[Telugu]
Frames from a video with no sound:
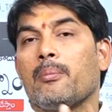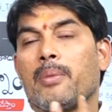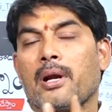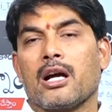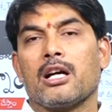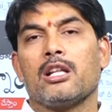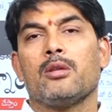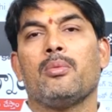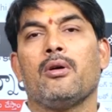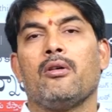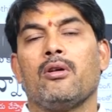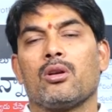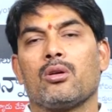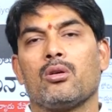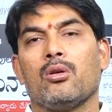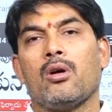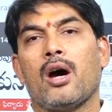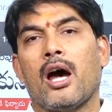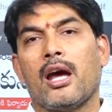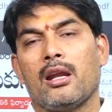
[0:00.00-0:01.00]
ప్రగతి
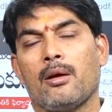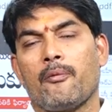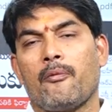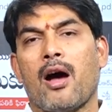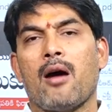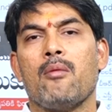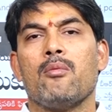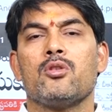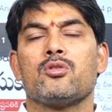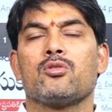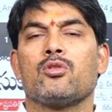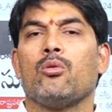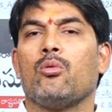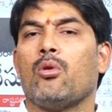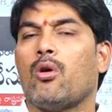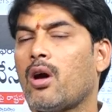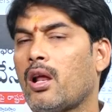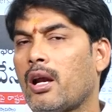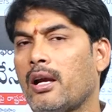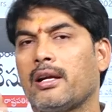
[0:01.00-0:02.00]
భవన్కు ఆయన ఫామ్ హౌస్కు
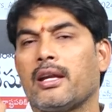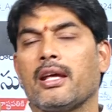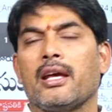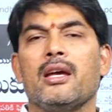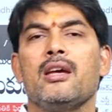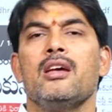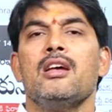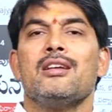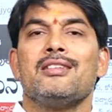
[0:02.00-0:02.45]
పోవాలంటే